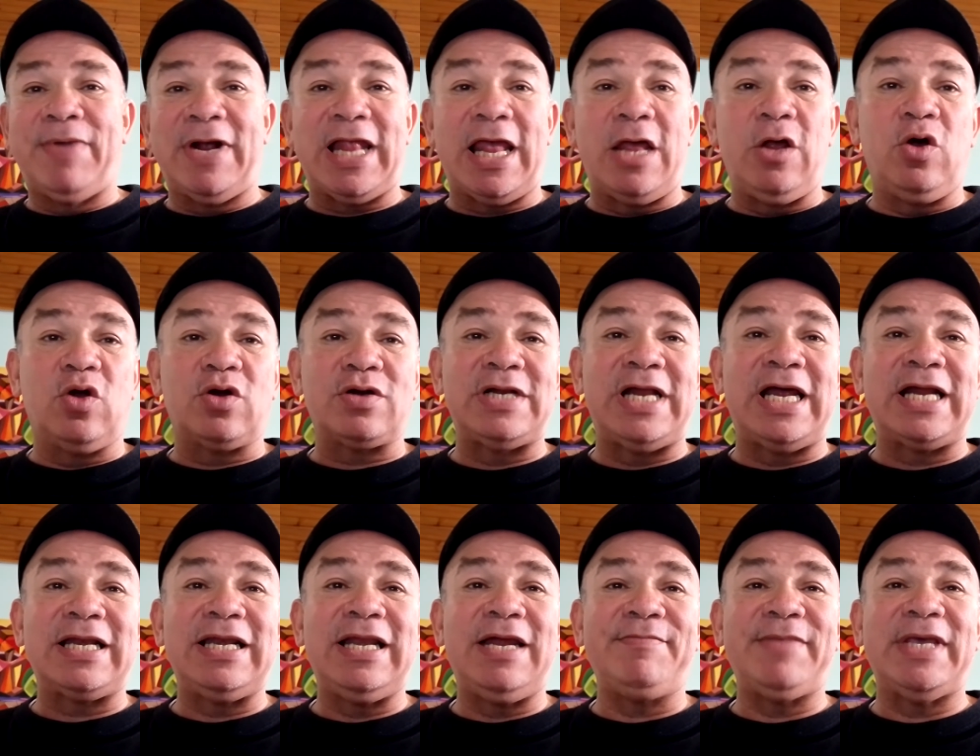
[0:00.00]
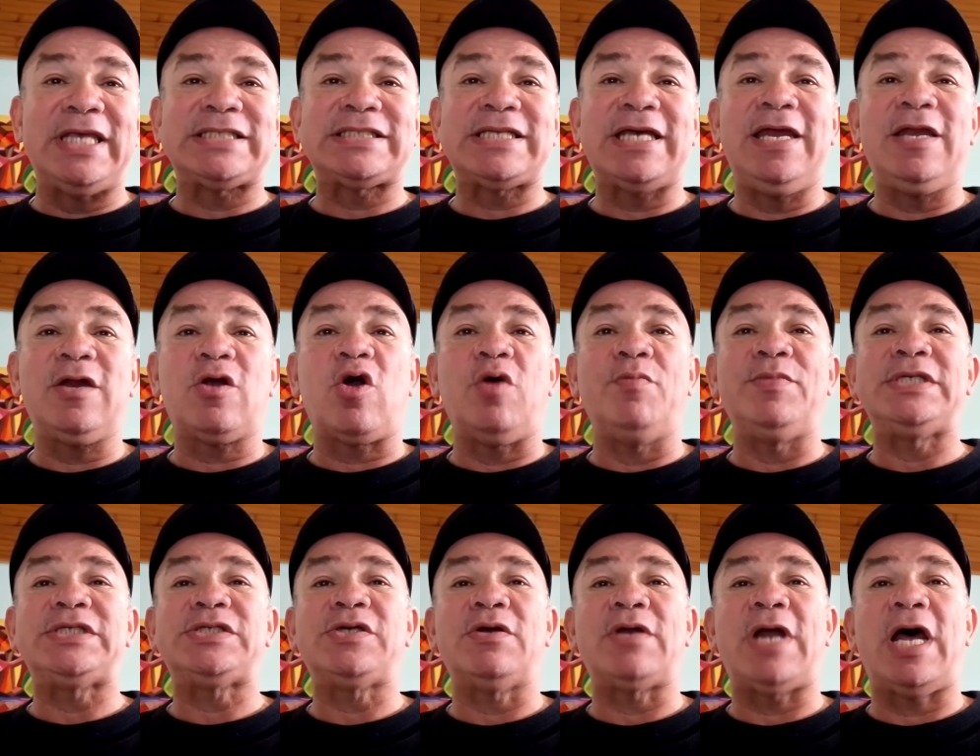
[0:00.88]
para adornar la mesa del
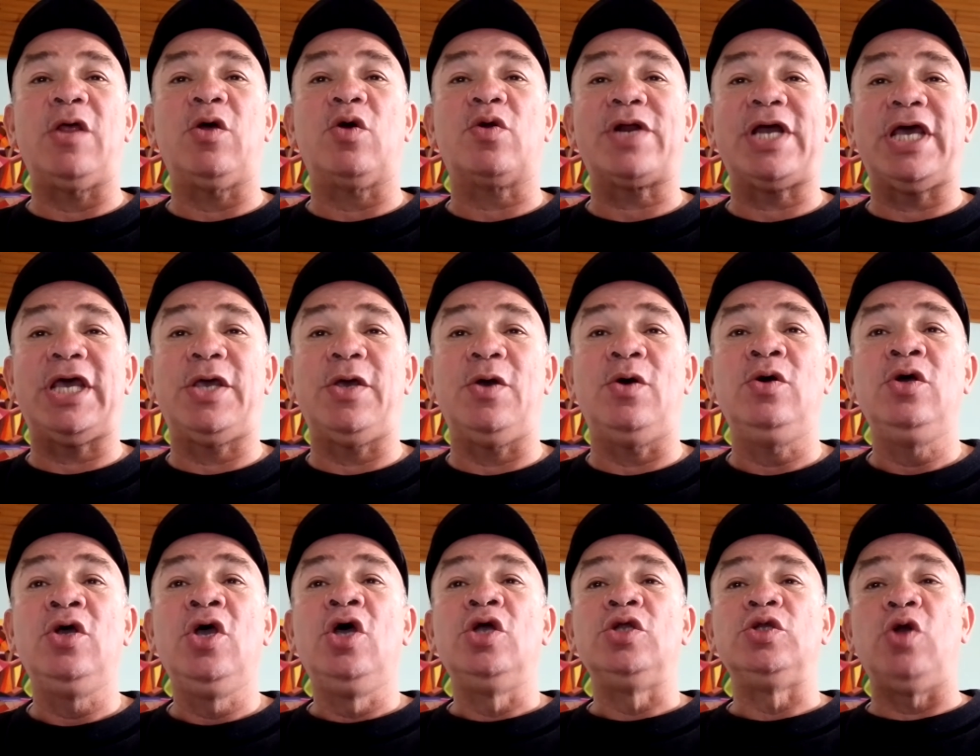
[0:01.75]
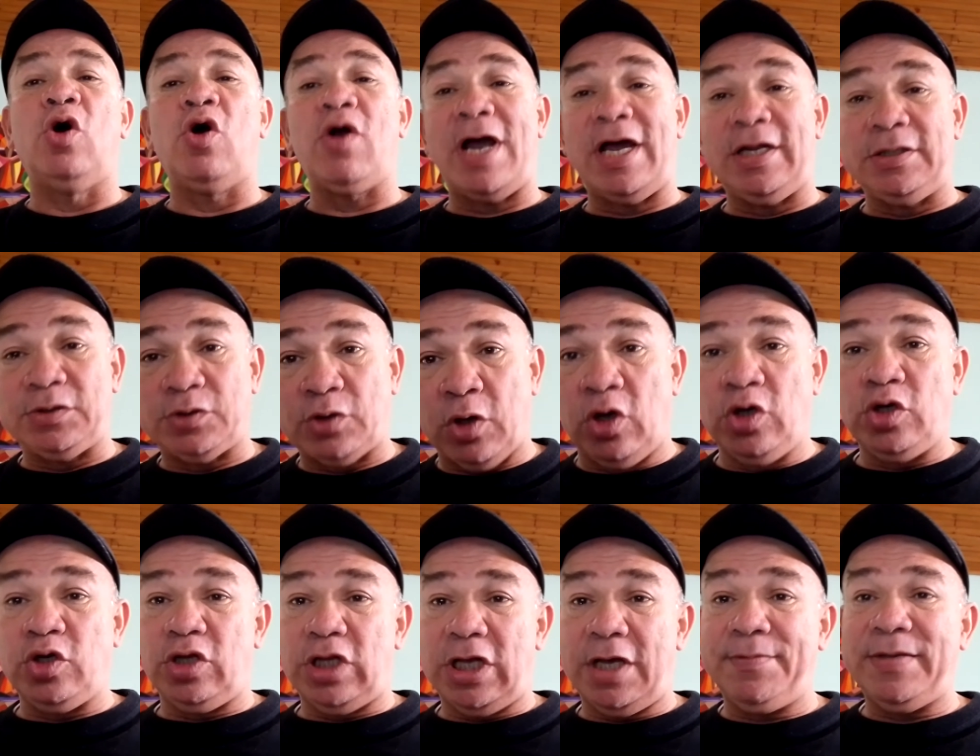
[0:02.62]
comisionado regio don
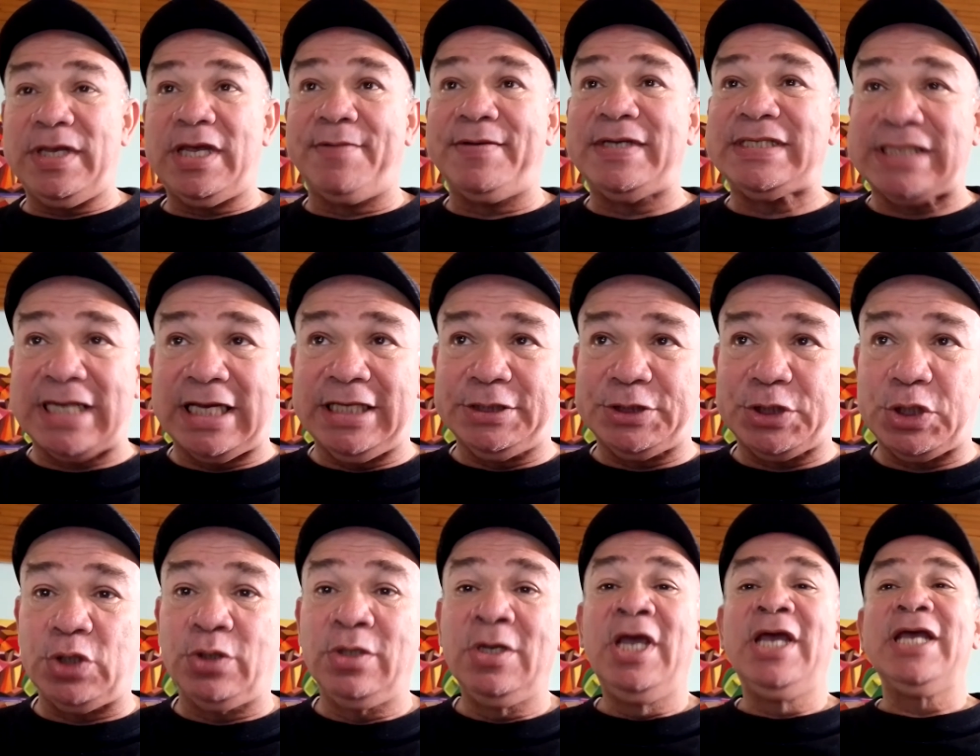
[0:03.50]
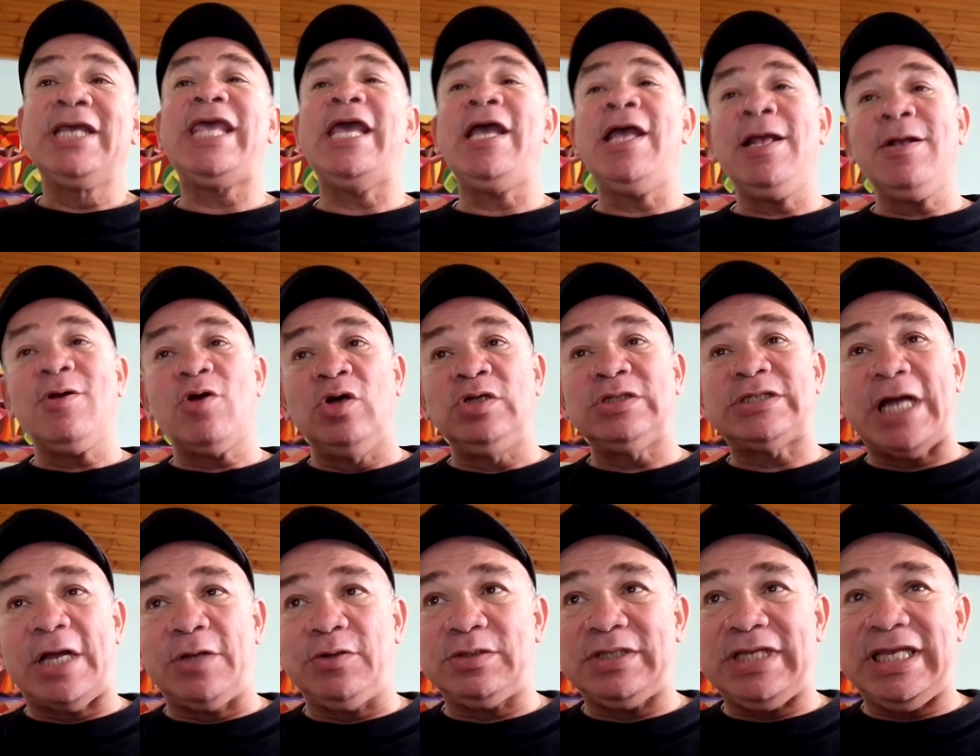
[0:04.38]
Antonio de Villavicencio, quien en
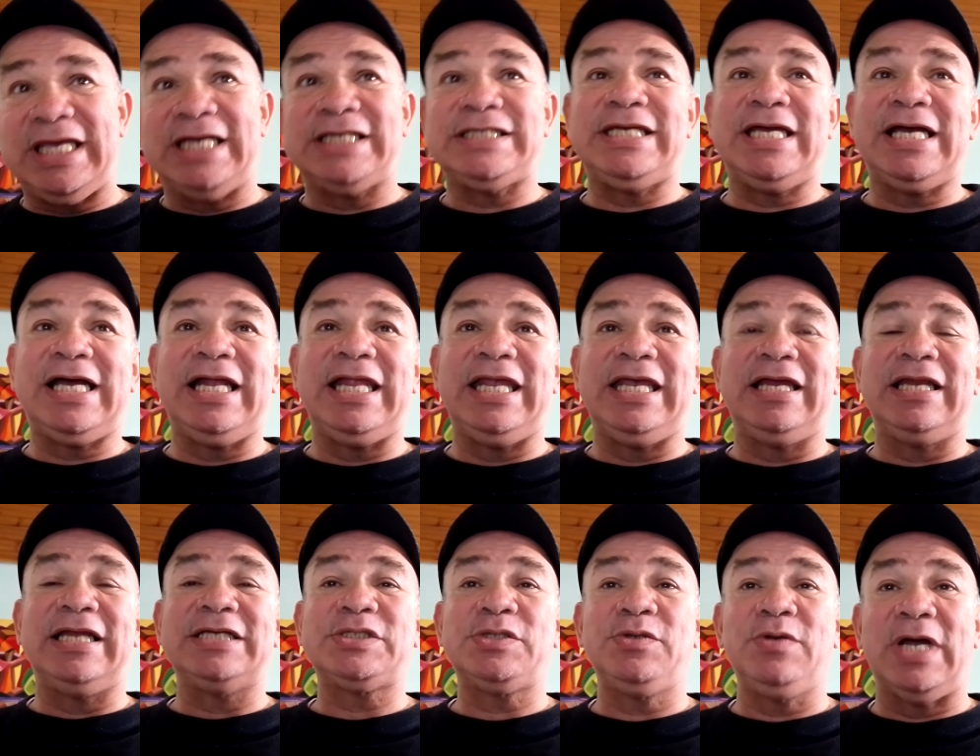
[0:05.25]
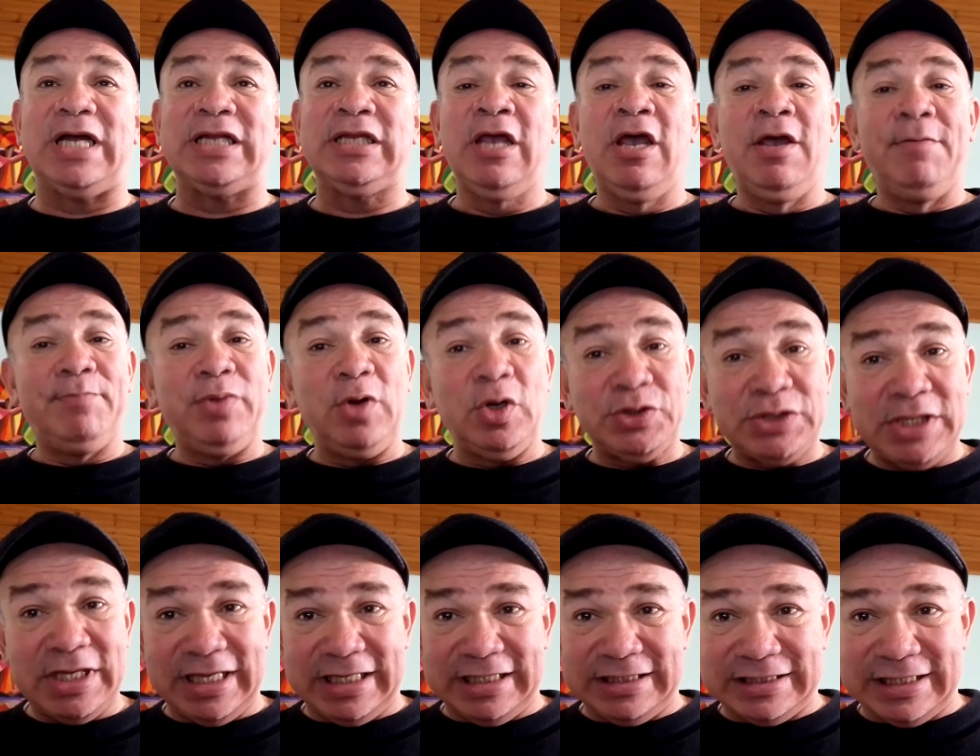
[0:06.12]
contados días llegaría a la ciudad
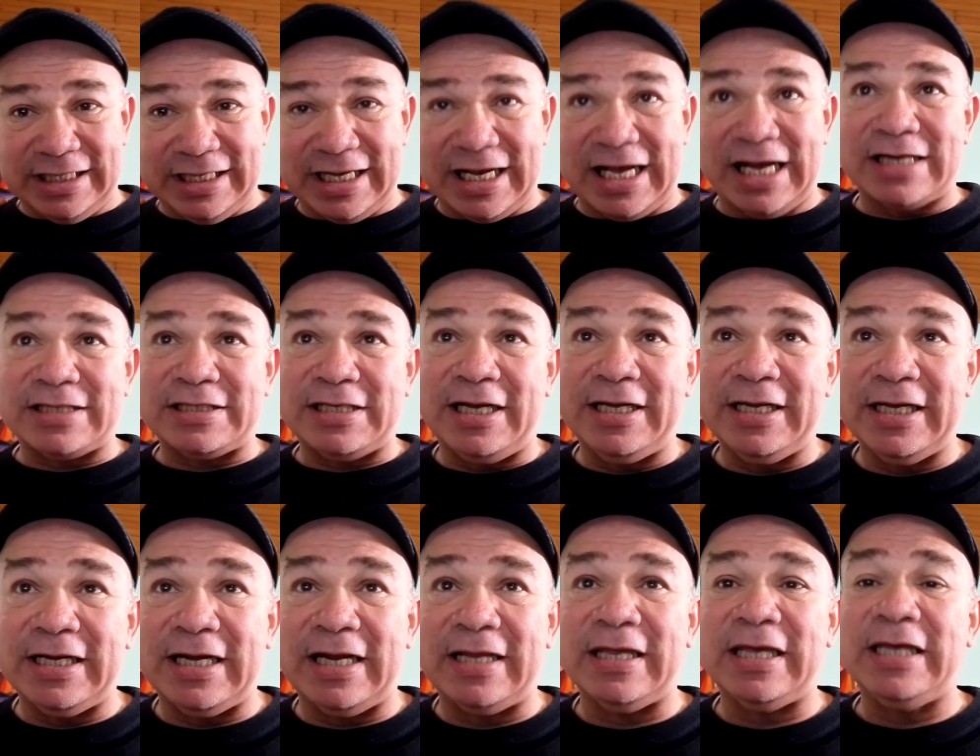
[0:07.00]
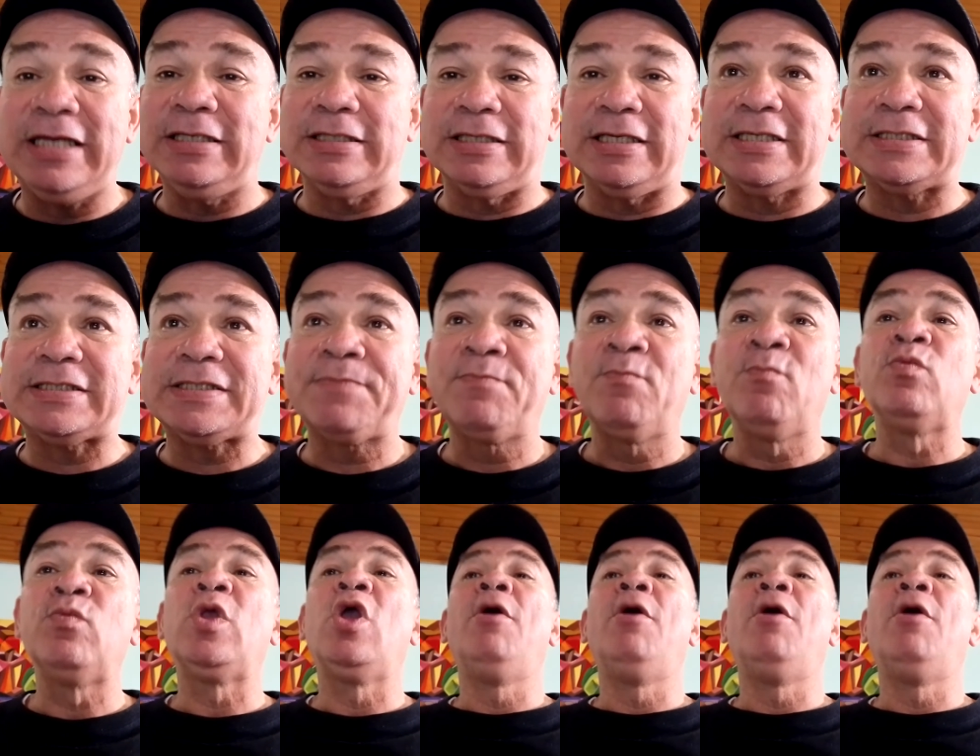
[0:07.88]
procedente de Cartagena de Indias.